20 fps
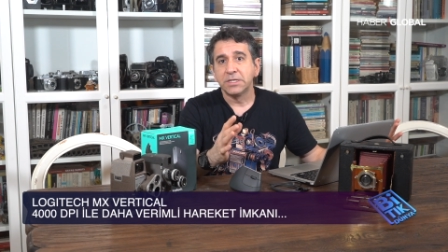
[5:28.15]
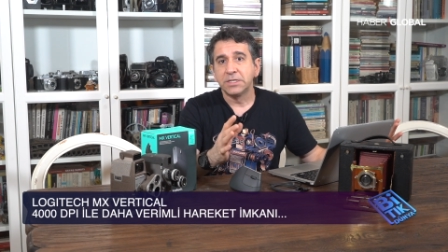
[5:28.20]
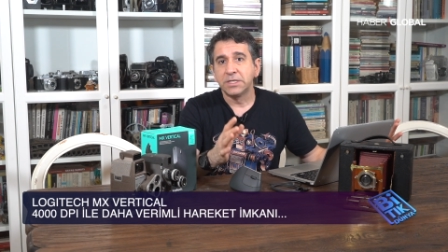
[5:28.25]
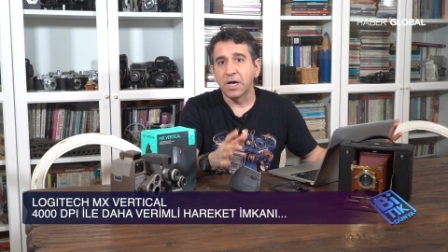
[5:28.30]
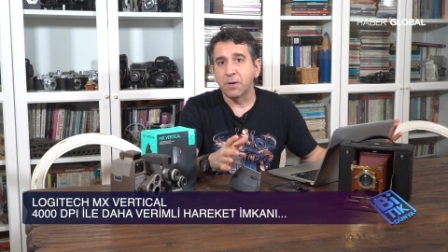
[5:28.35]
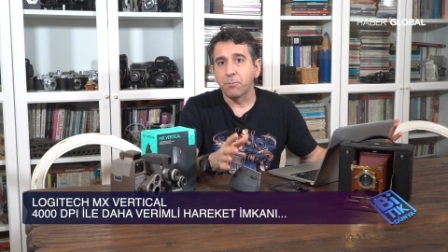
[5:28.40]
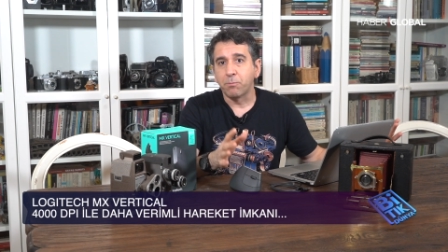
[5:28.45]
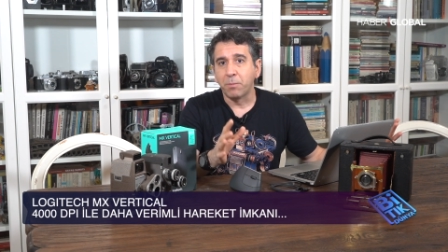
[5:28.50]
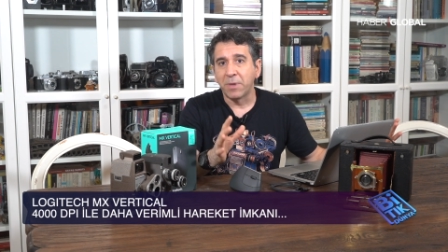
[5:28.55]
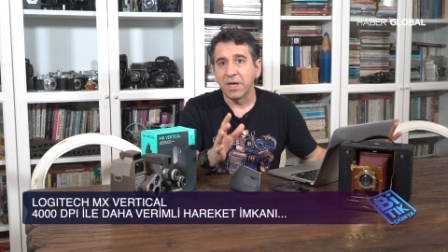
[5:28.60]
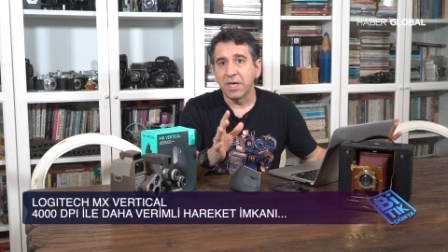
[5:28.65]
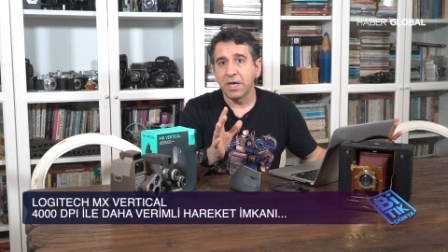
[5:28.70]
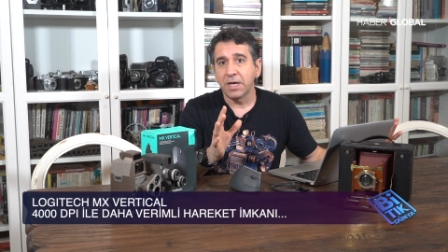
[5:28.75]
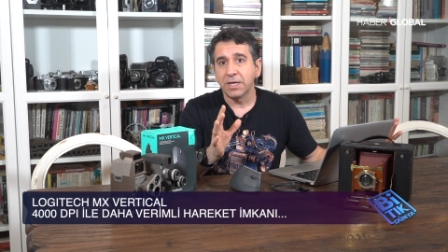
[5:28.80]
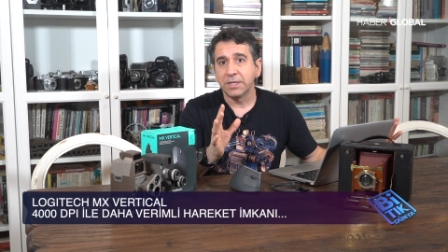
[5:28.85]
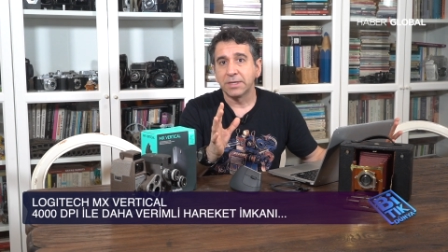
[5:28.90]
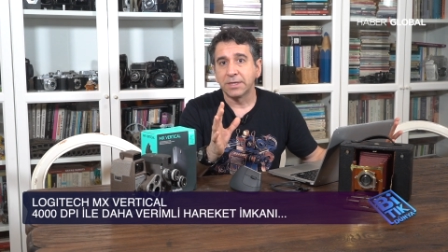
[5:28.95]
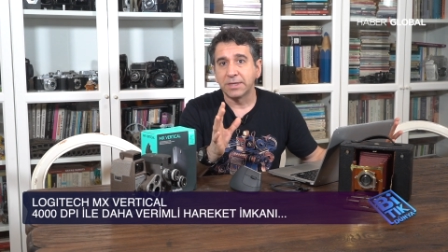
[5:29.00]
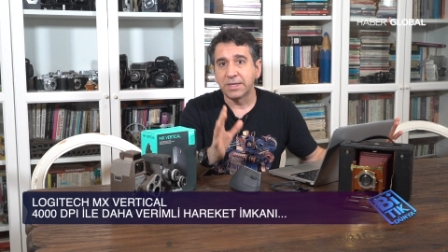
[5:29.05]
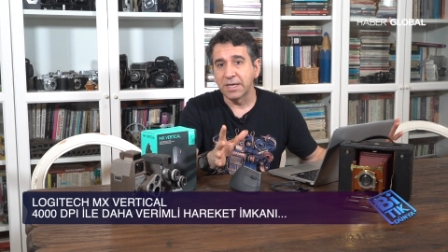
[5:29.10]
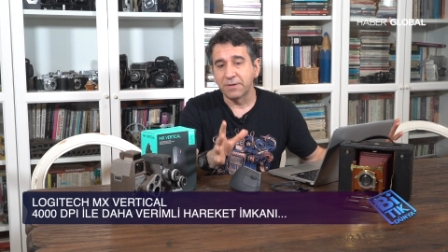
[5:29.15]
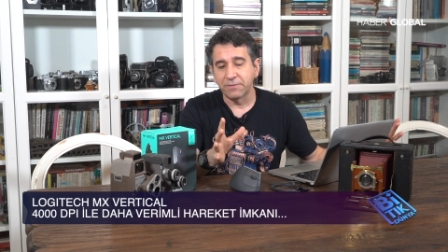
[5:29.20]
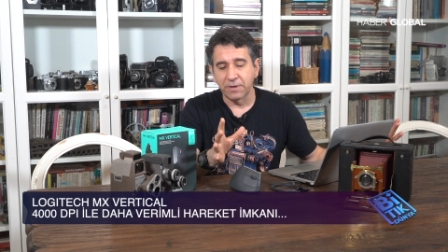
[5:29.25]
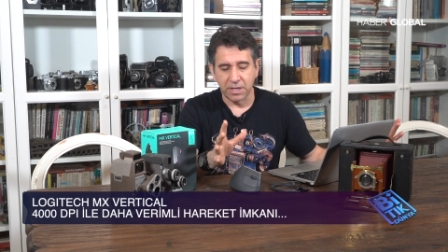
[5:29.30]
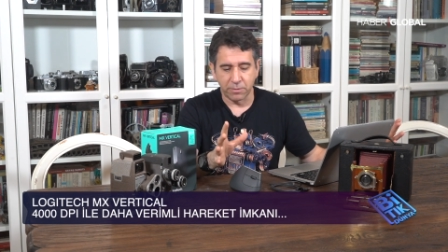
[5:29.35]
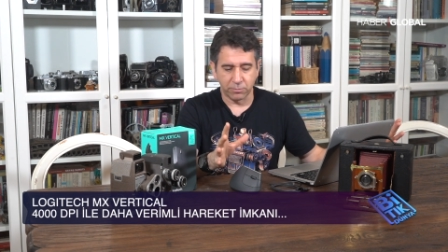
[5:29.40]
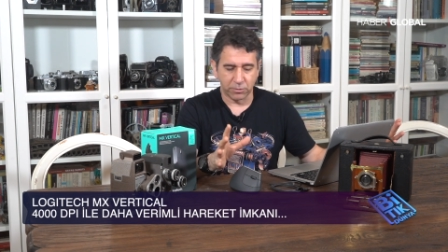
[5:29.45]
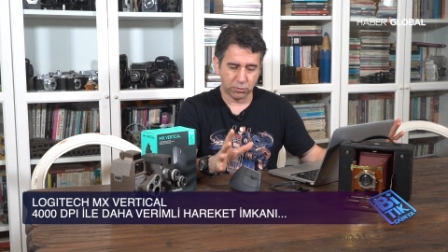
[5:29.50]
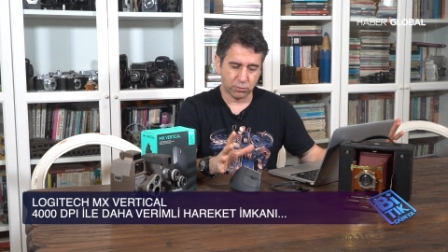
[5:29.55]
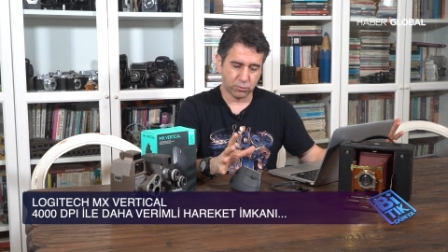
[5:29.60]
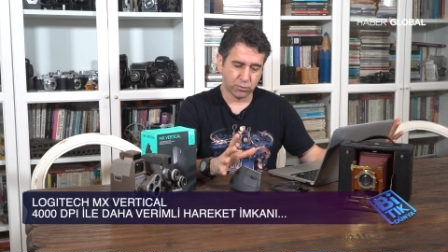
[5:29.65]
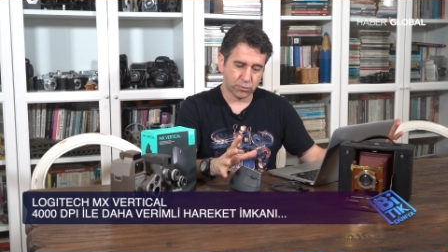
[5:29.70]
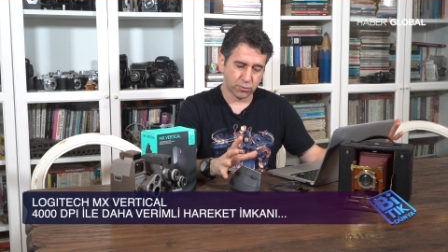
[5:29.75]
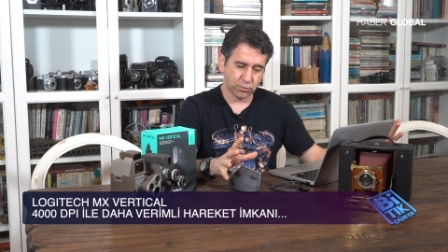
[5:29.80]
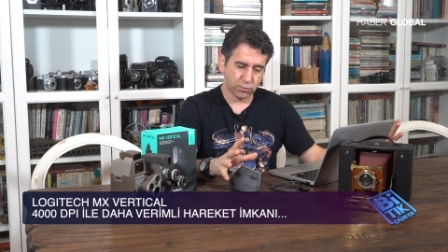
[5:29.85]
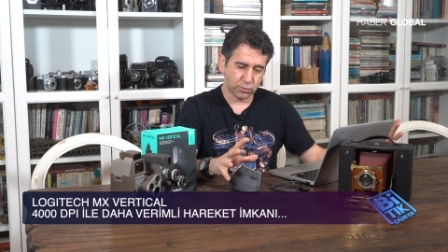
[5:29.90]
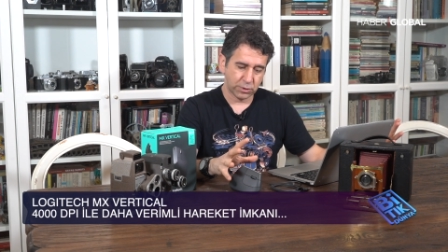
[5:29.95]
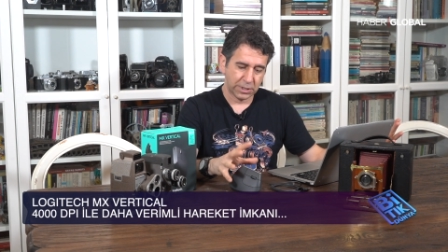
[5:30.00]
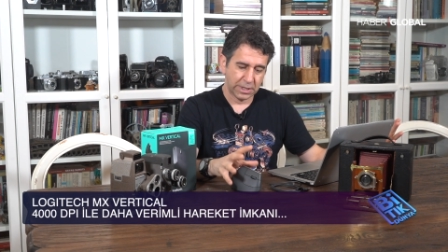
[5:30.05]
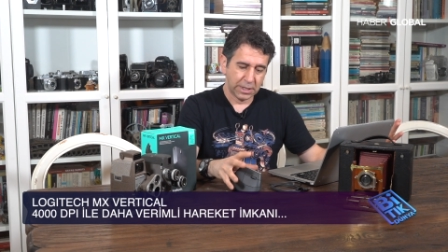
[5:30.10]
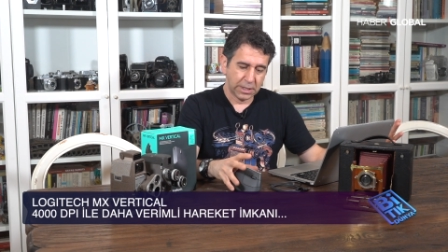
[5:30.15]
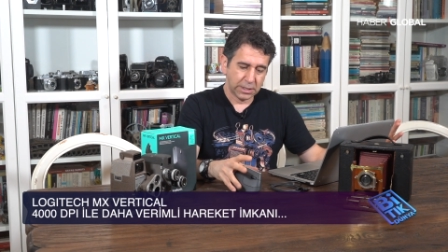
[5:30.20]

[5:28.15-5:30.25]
yapmaya devam ediyorsunuz.